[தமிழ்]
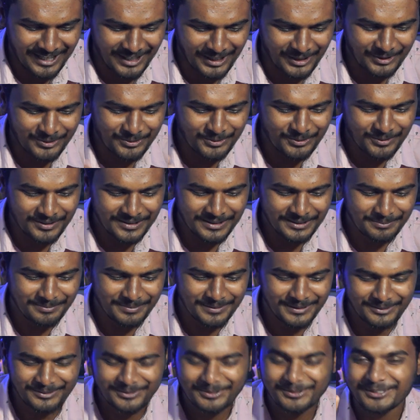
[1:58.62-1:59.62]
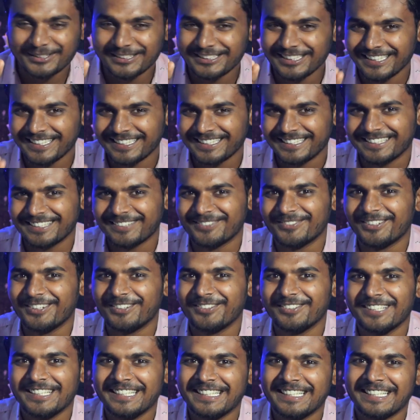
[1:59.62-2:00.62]
அருவறுப்பின் உச்சகட்டம்
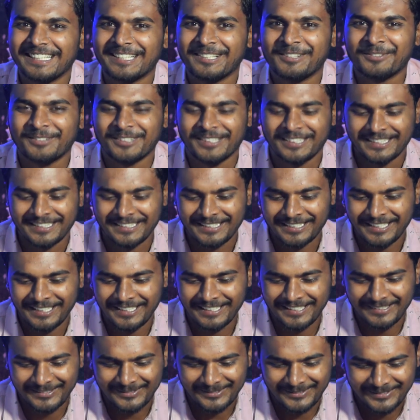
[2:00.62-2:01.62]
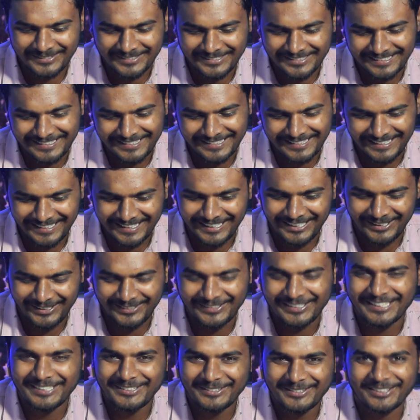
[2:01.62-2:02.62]
அப்படின்னு என்ன பண்ணியிருக்கான்
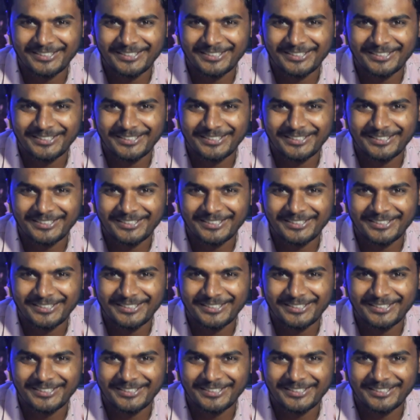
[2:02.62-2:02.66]
அப்படின்னு